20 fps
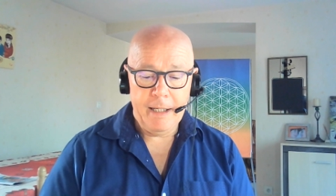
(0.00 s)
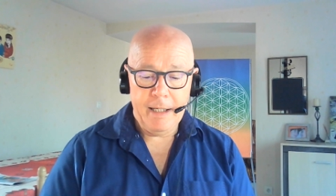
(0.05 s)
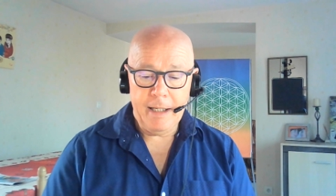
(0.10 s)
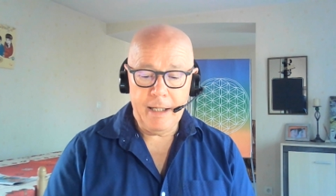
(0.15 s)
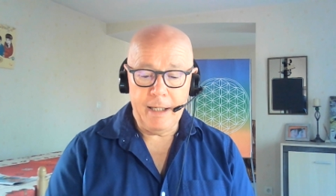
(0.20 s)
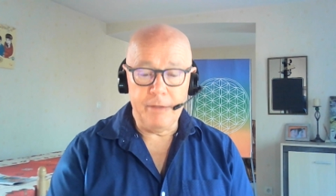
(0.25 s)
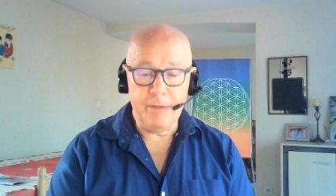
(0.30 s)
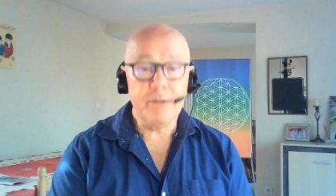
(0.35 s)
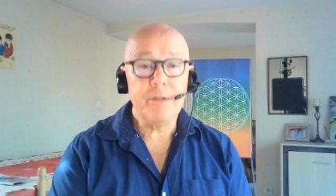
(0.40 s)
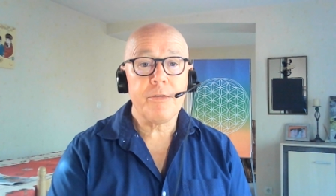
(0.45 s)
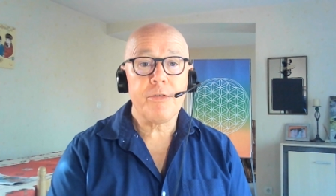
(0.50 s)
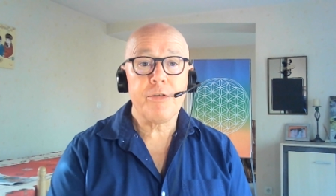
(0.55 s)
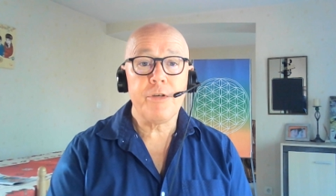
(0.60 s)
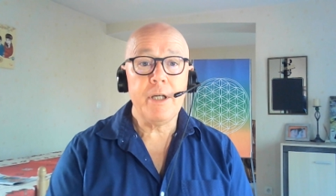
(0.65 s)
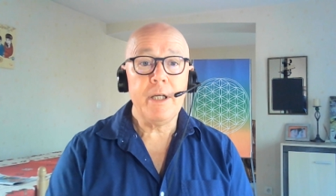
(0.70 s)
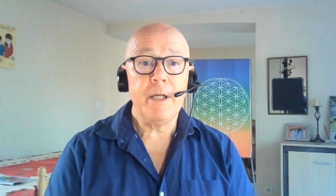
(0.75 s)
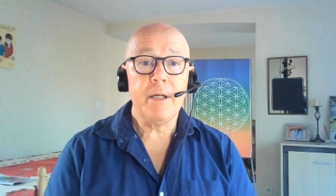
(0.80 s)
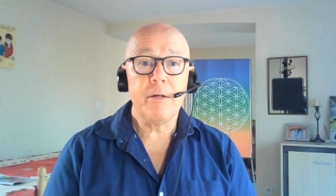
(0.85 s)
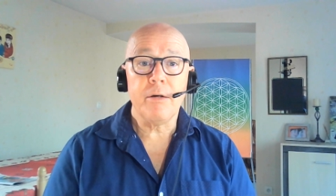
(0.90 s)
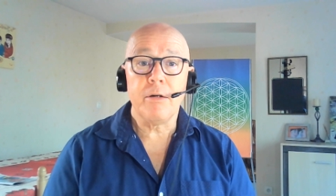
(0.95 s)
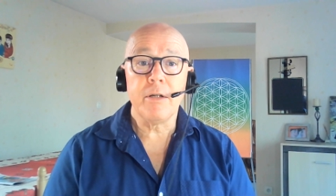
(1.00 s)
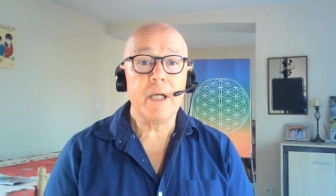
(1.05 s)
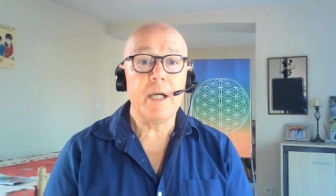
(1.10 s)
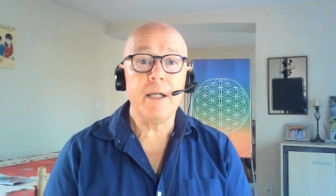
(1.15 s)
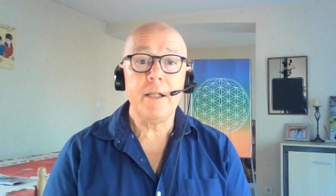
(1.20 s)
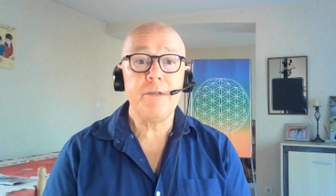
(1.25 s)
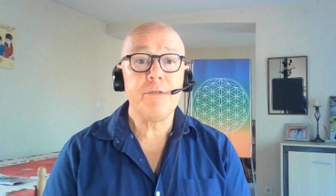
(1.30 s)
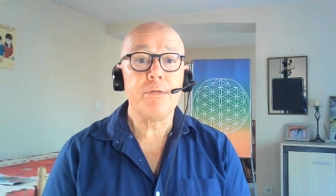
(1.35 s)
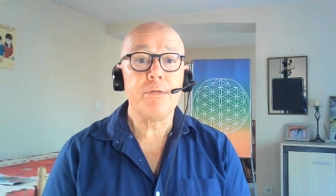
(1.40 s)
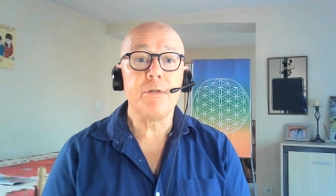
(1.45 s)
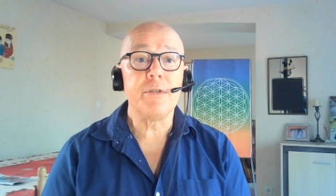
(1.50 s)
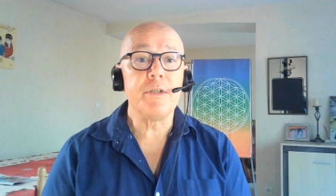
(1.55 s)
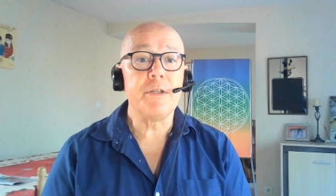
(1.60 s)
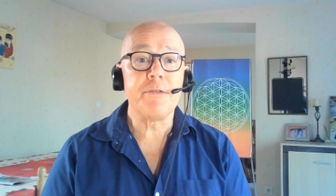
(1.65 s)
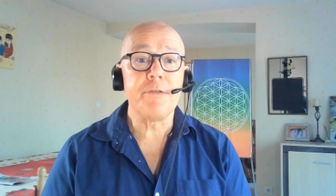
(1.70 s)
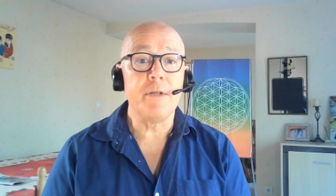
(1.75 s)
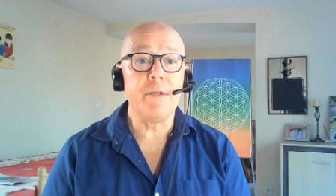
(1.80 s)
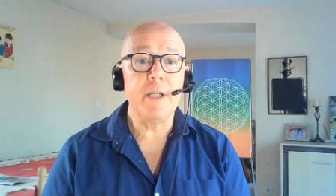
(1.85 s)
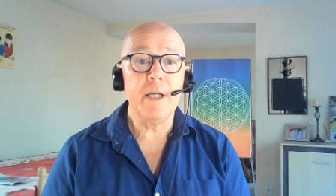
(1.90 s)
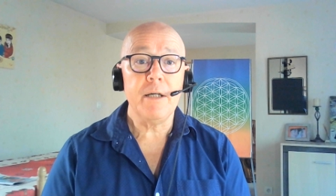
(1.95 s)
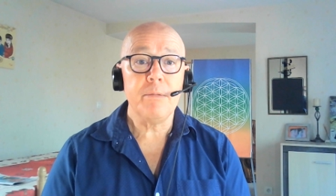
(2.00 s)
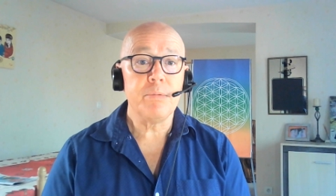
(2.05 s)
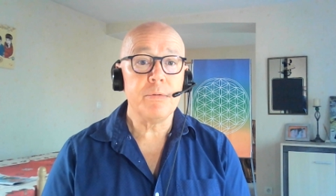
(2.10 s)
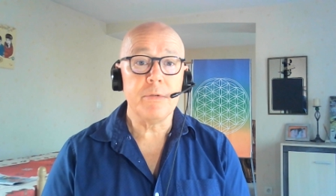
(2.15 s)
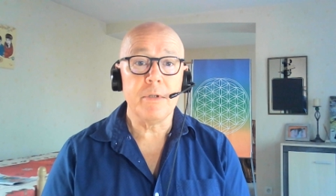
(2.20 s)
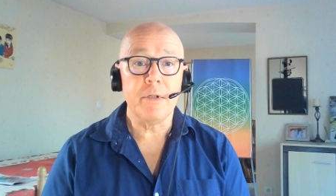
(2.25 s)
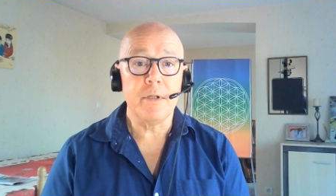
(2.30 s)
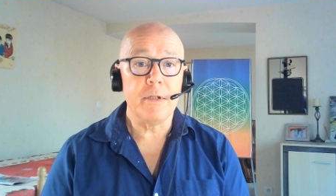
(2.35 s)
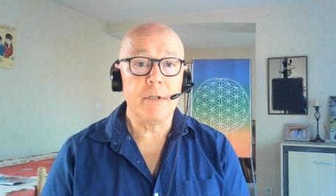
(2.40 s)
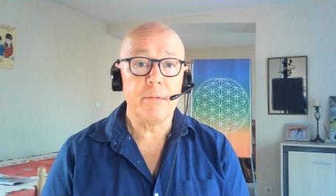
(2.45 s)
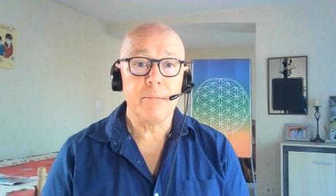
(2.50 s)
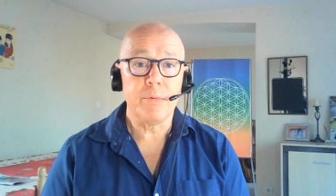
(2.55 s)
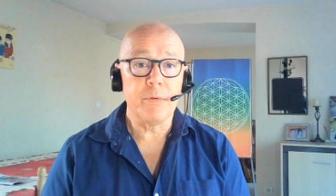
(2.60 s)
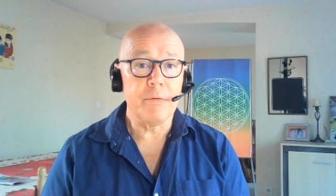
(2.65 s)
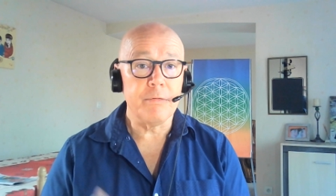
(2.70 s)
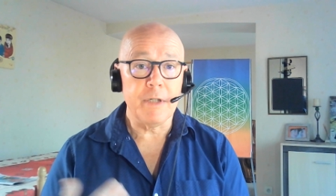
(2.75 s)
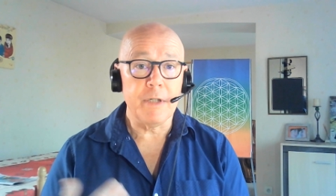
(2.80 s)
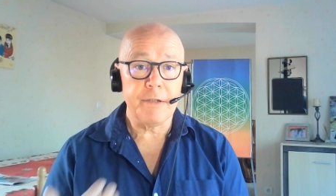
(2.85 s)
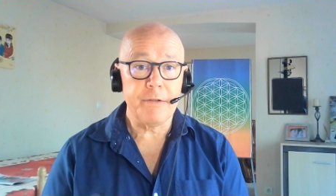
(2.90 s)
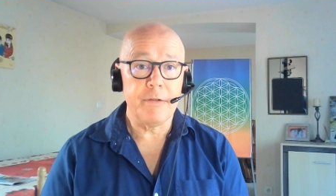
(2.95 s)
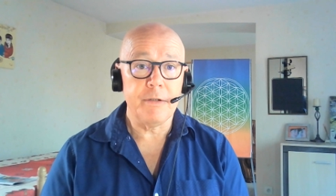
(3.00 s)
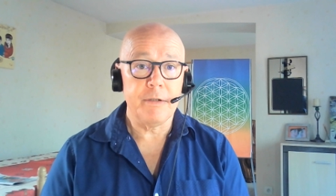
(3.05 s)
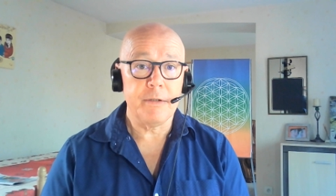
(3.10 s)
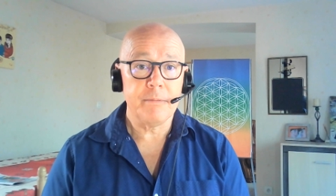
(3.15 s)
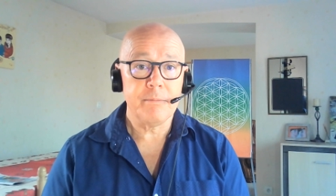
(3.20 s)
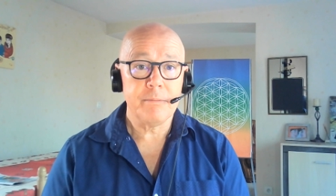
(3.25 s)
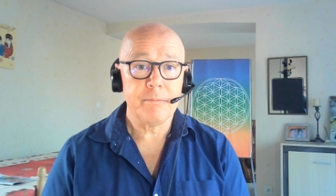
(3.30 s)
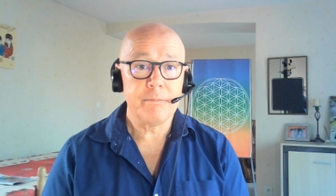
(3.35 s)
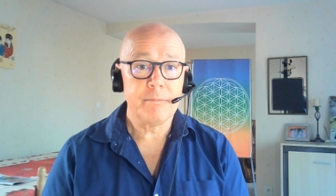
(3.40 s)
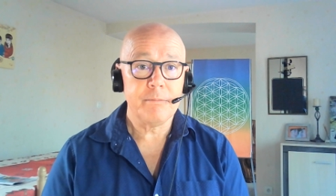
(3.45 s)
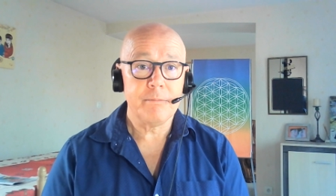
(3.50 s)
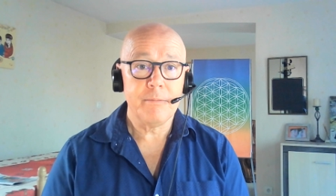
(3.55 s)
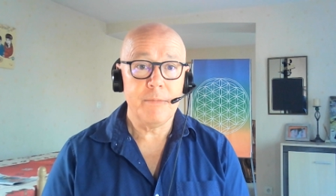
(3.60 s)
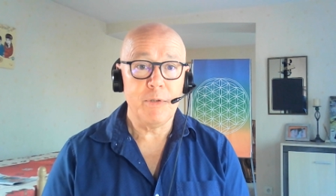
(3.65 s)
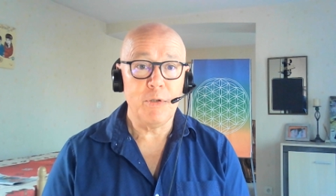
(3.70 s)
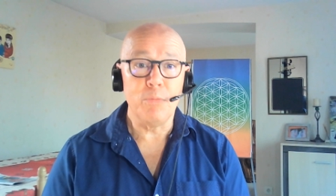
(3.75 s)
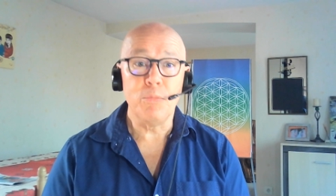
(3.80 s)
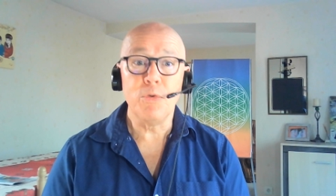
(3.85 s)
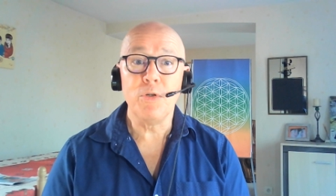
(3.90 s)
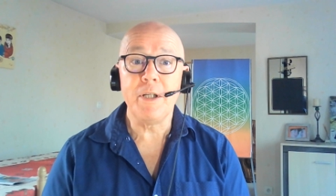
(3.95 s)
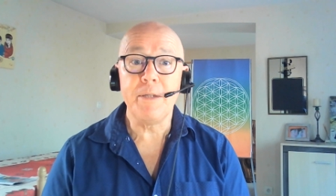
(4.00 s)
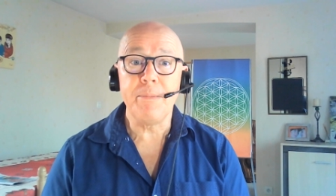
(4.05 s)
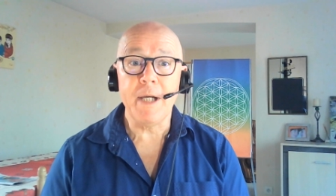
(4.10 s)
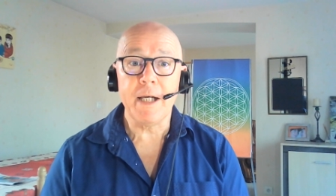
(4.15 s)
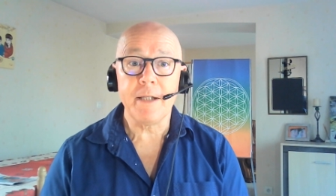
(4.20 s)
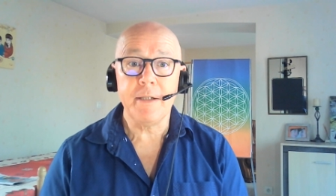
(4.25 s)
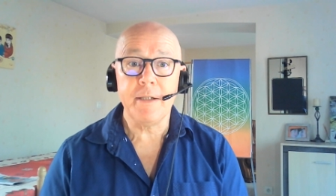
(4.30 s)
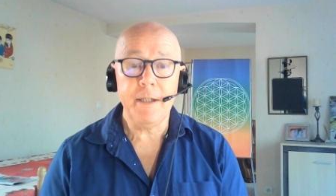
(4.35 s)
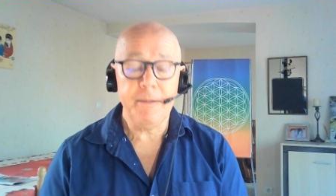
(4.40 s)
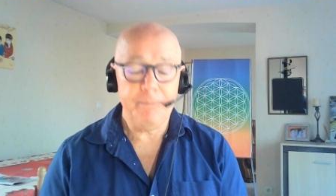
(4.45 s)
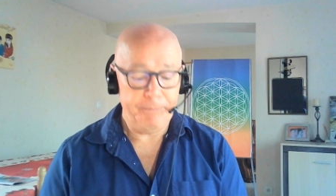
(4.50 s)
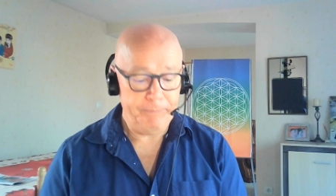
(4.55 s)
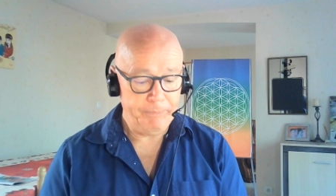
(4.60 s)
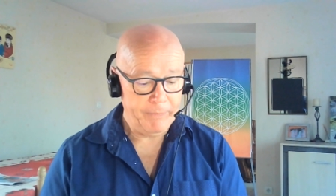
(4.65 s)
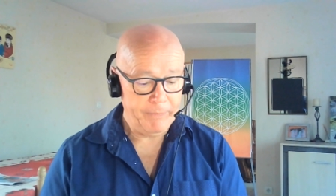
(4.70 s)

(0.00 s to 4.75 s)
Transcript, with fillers: Alors j'ai regardé sur le dictionnaire pour, pour voir te, le mot liberté,